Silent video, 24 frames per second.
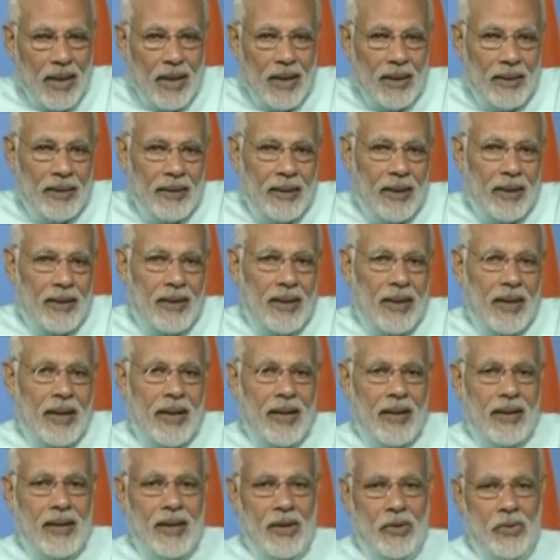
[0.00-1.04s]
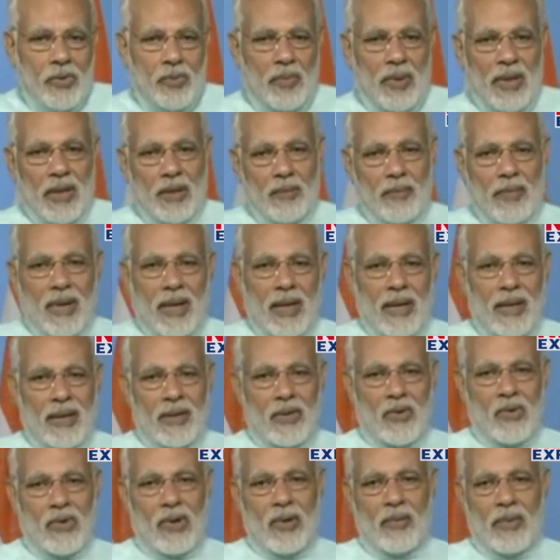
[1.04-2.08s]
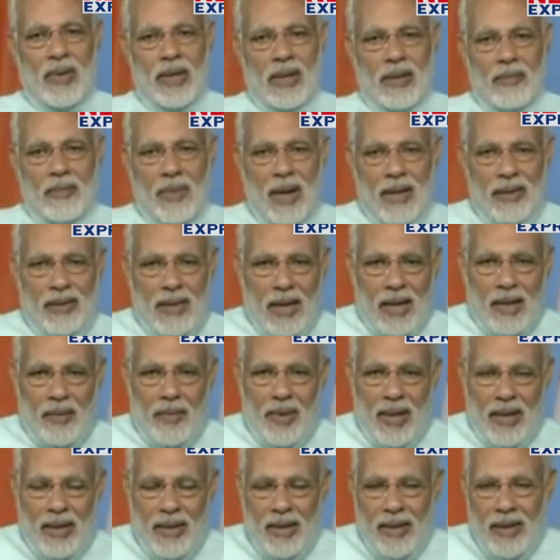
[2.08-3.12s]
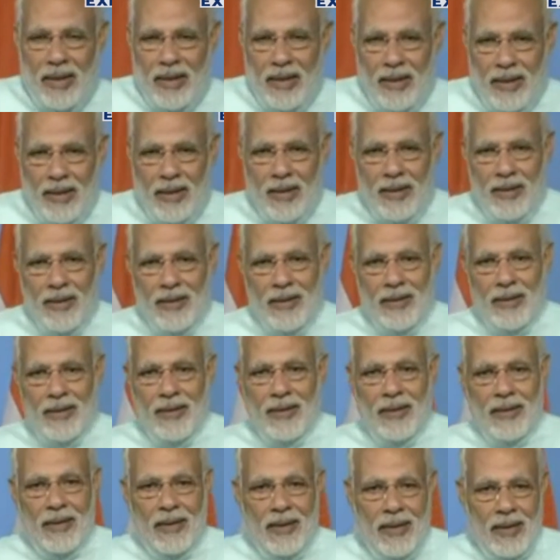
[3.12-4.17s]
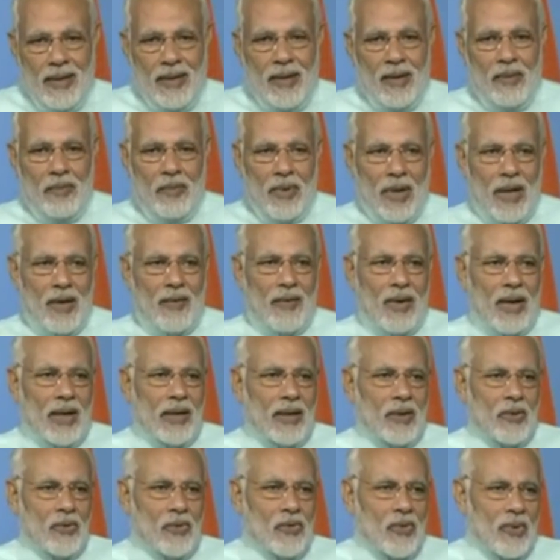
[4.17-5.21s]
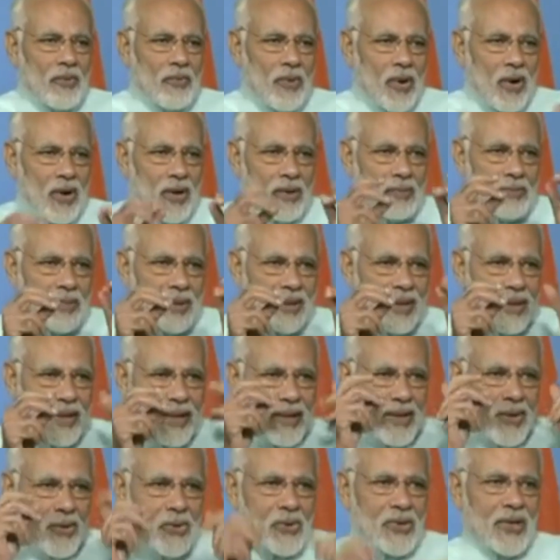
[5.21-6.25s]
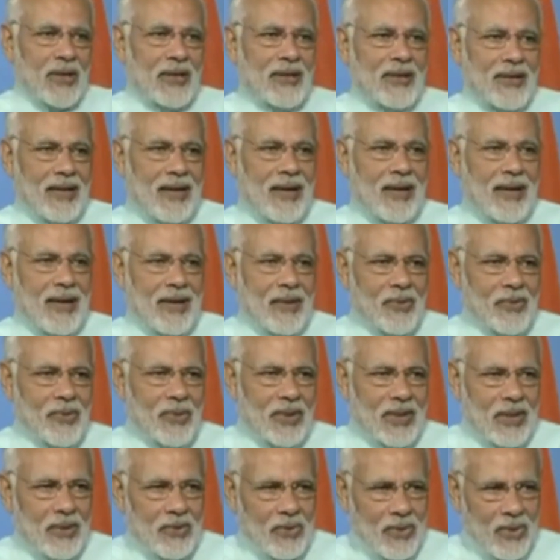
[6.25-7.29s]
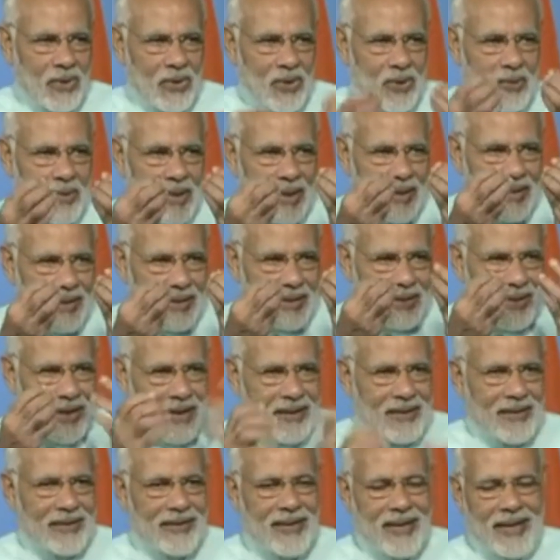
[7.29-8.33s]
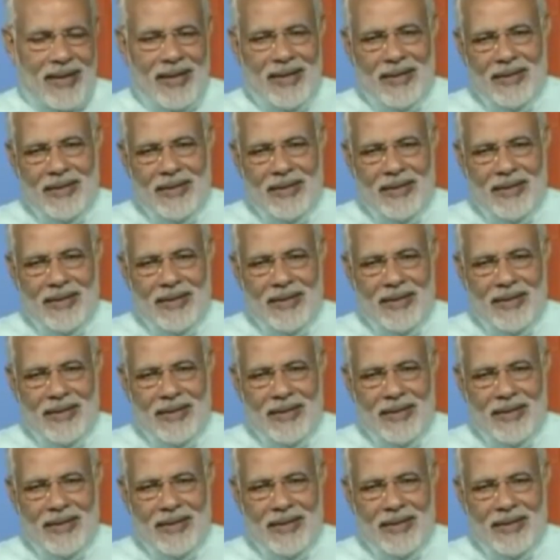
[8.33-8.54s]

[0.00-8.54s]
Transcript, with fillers: देखिए कश्मीर में जो हमारी माताएं बहनें हैं भगवान ने उनको बहुत बड़ी एक कौशल दिया है उनकी उंगलियों में ऐसी ताकत है